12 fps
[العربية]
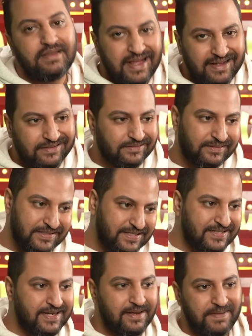ده
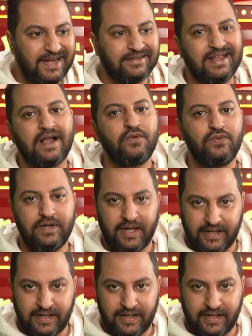لسه بعد اول